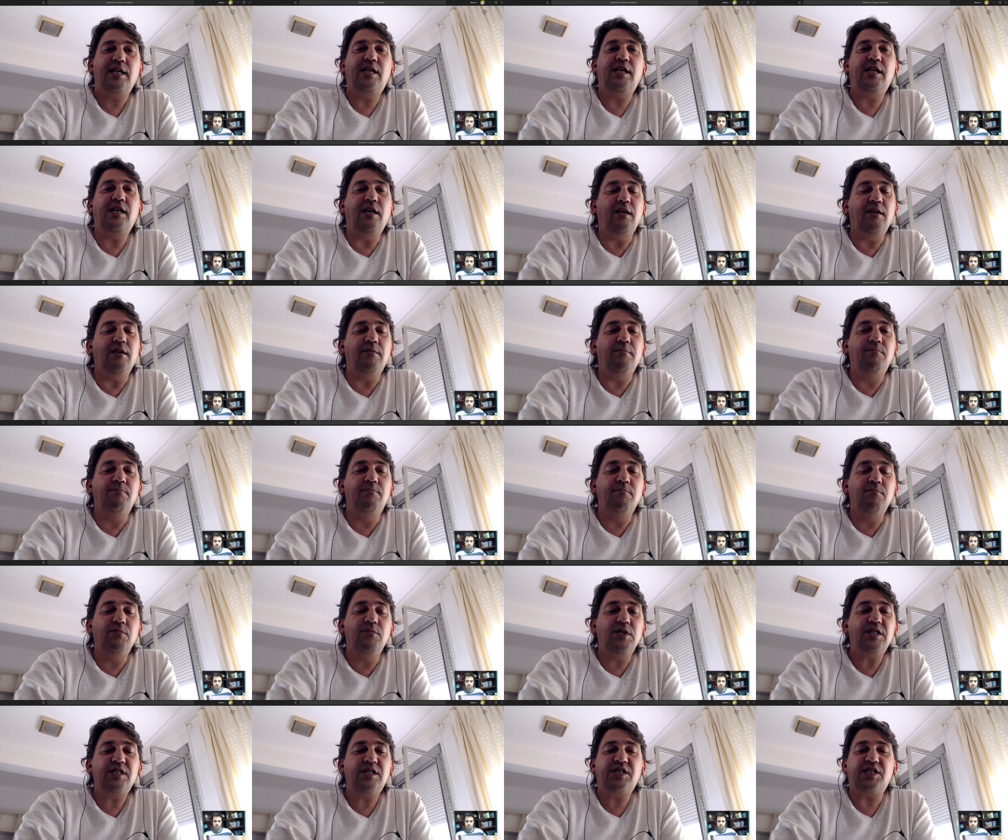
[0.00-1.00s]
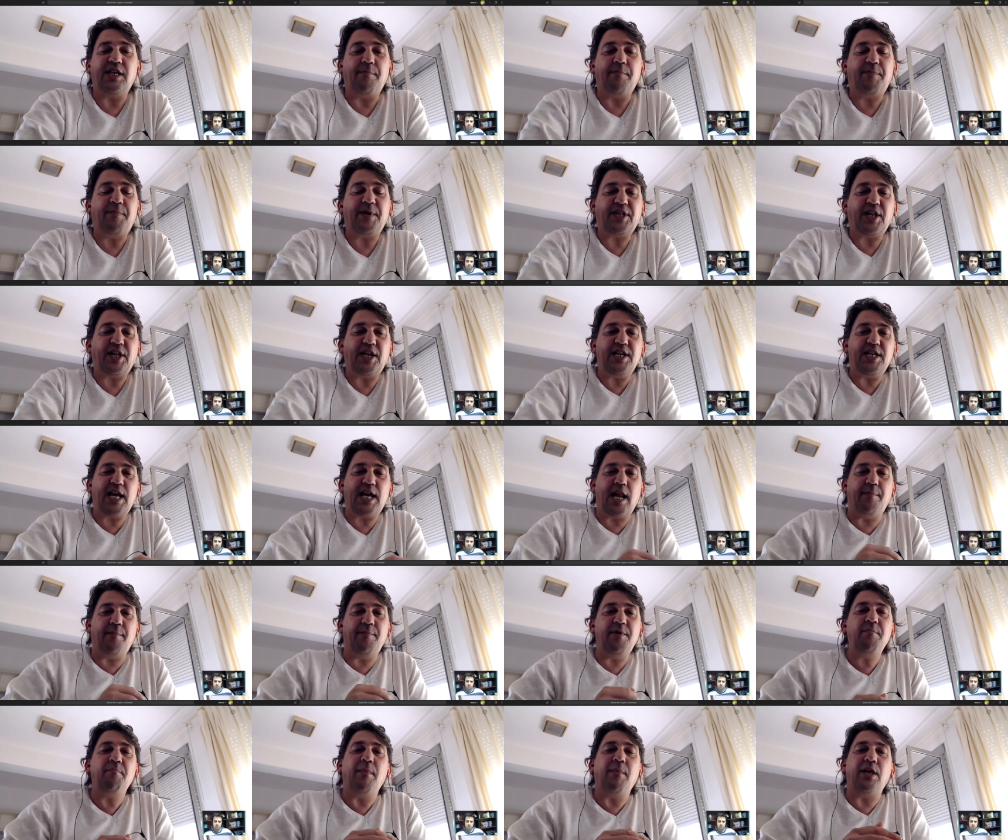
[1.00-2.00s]
y siempre tenía
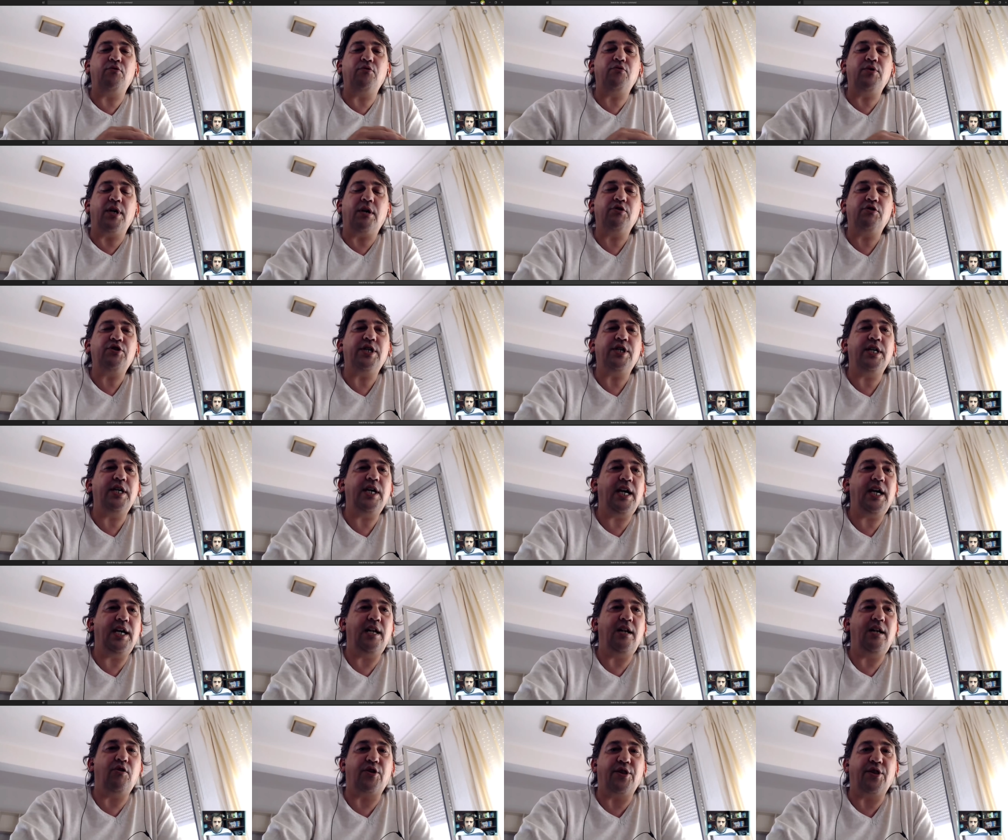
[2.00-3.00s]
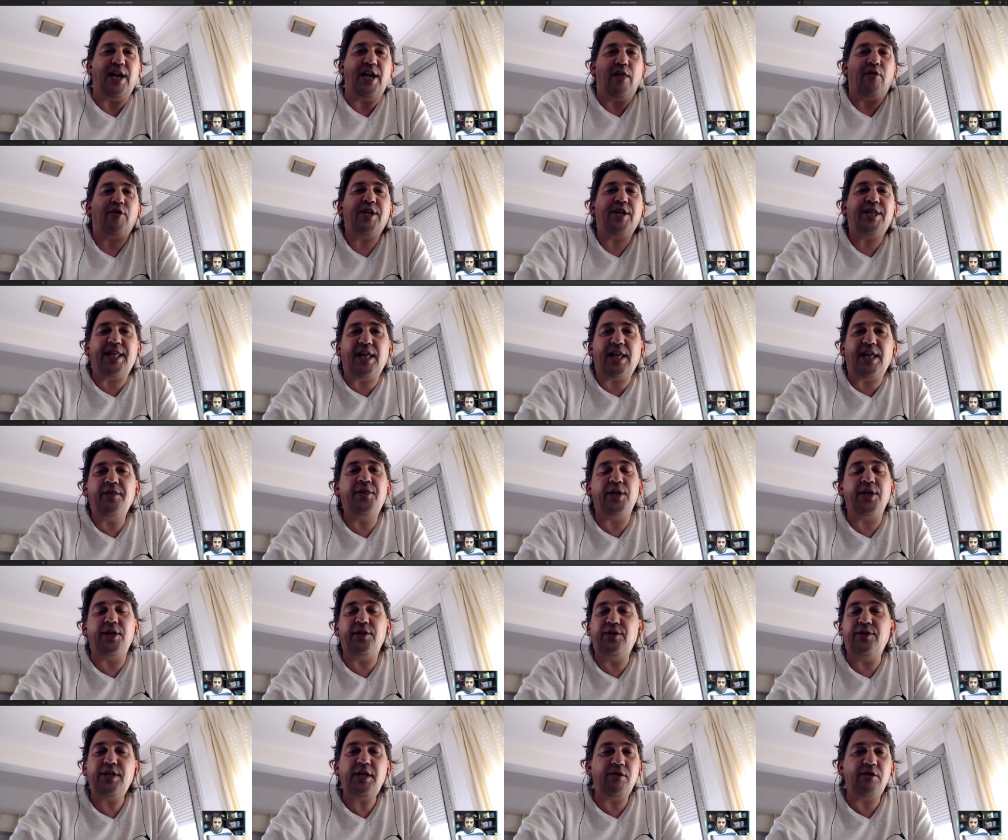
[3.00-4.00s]
la misma duda, oye, el ordenador está
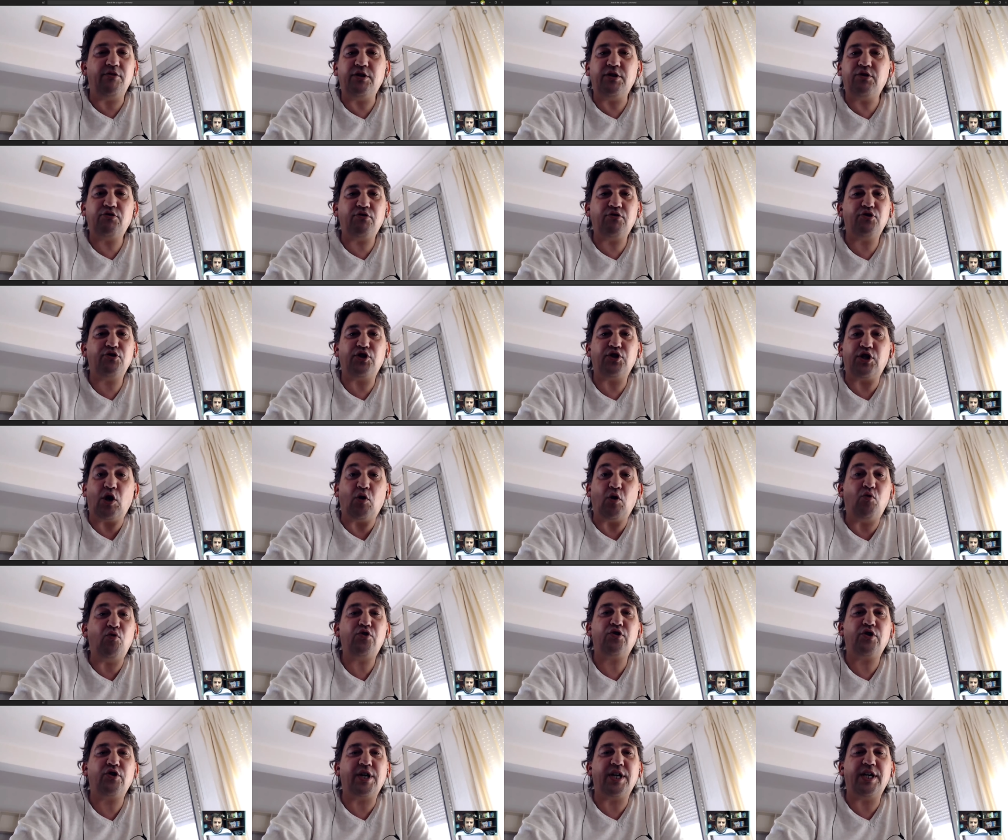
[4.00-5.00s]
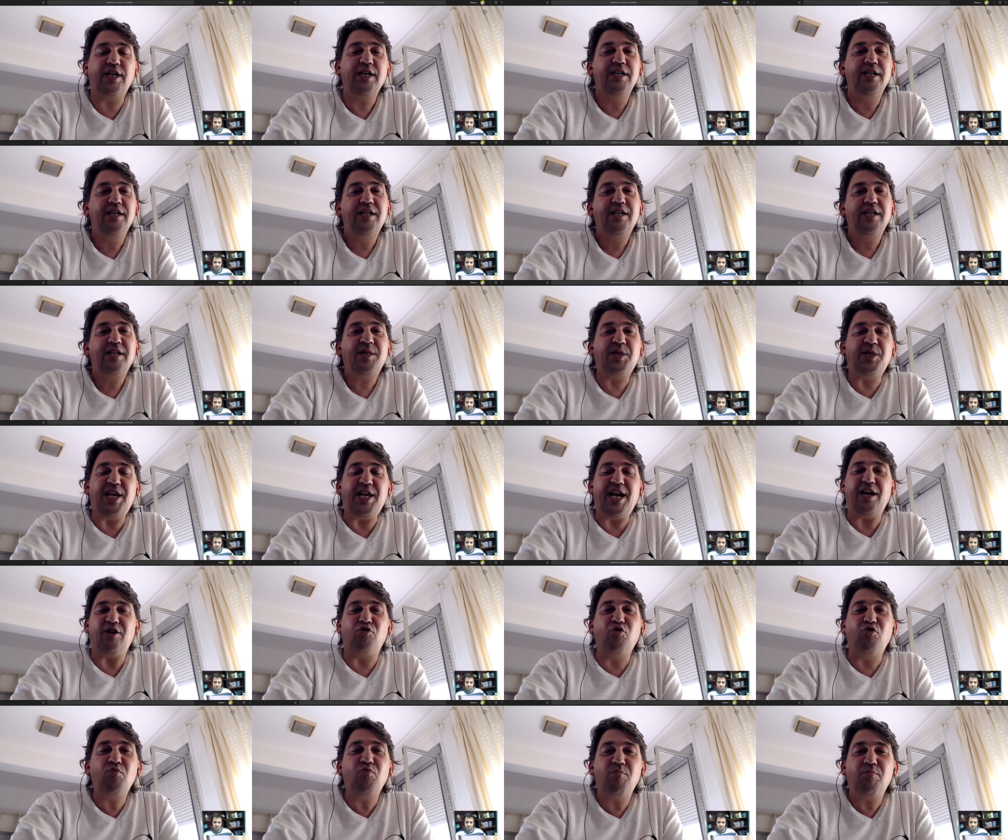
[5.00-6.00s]
encendido, esto seguro que de
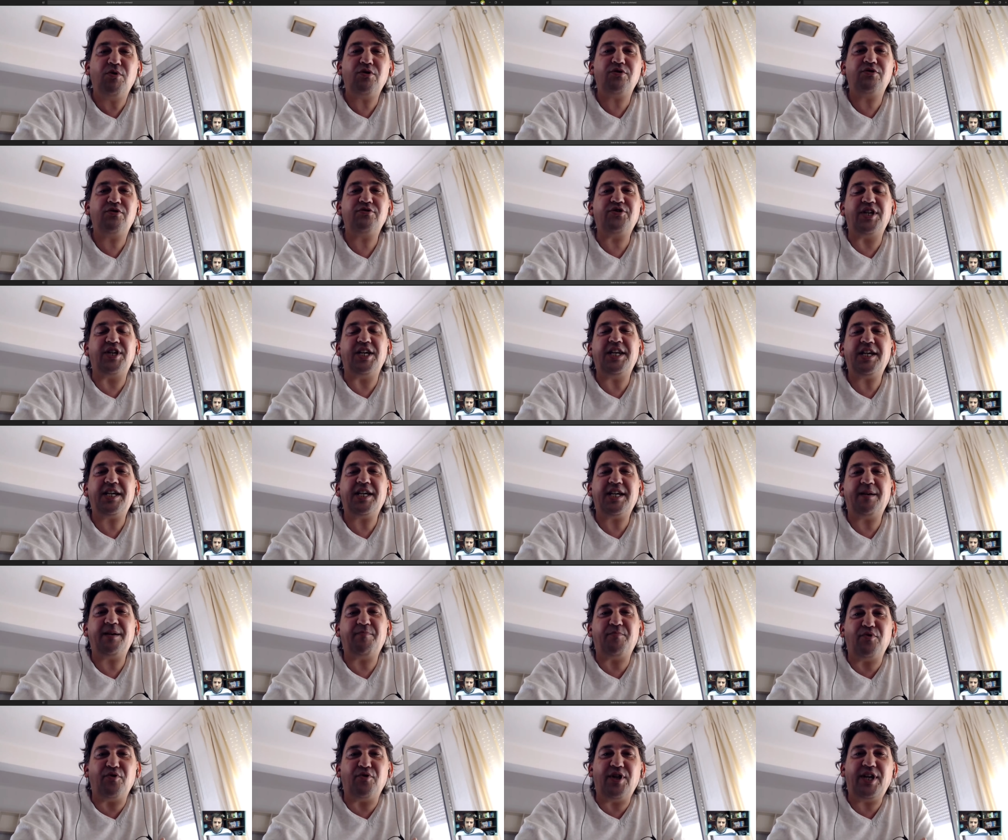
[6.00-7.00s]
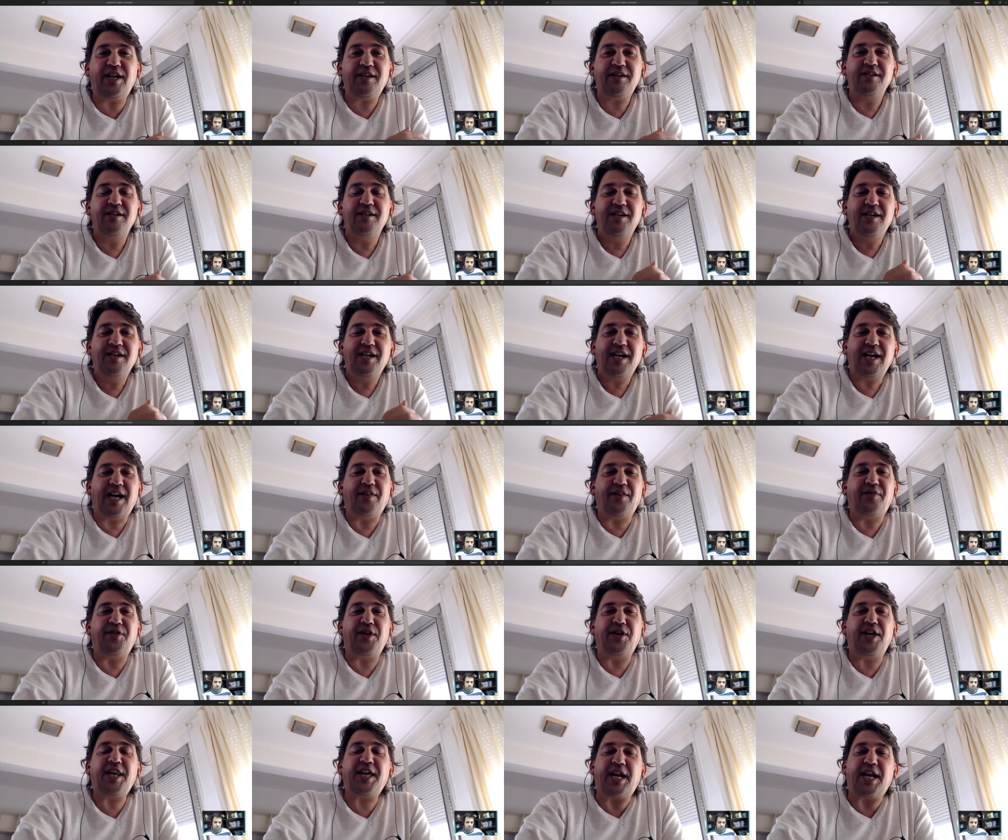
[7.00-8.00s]
algún modo tiene que poder
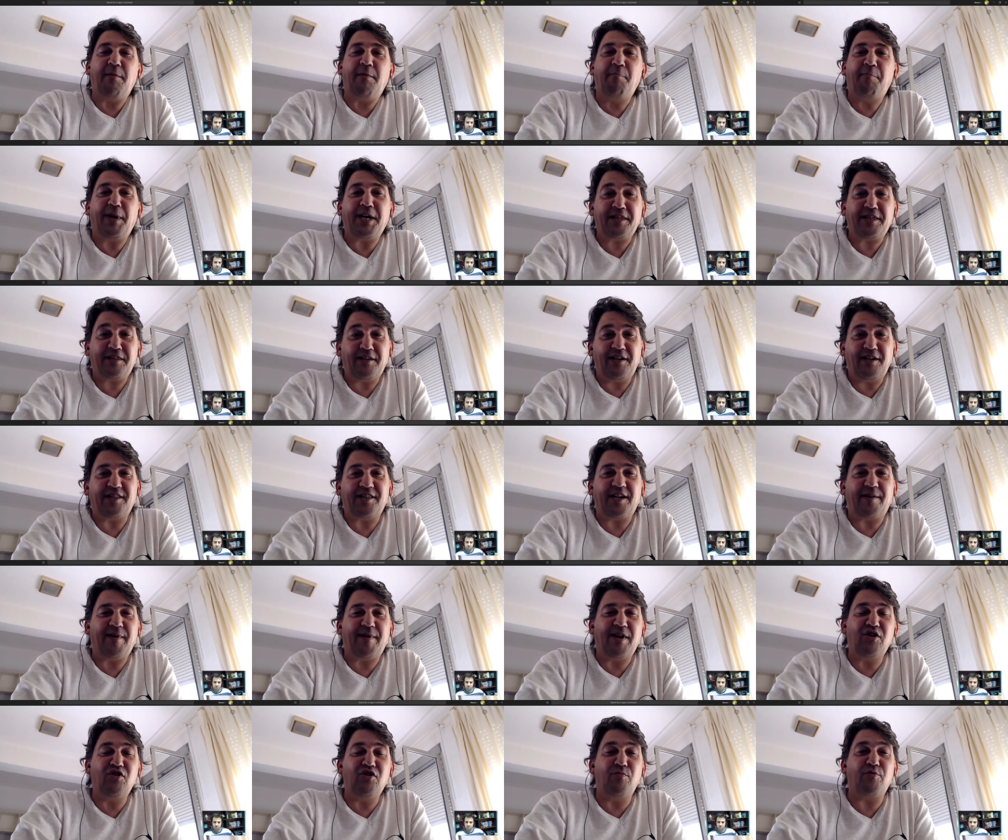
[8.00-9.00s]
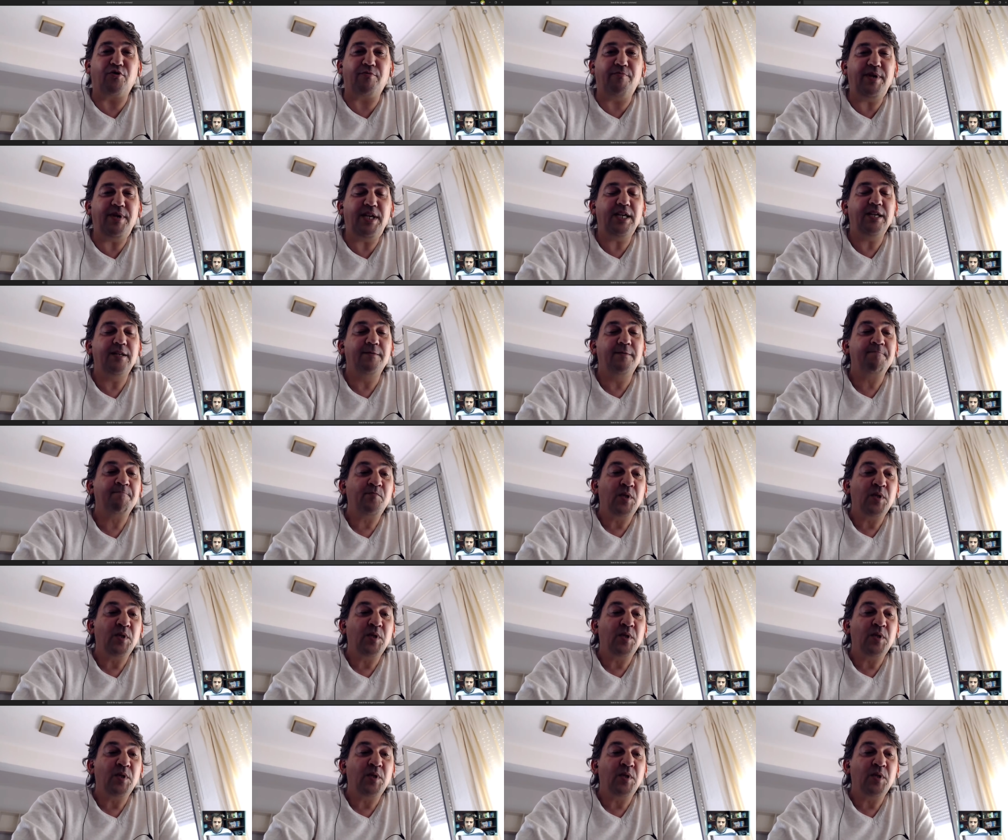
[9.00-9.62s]
hacer gran parte del trabajo por mí.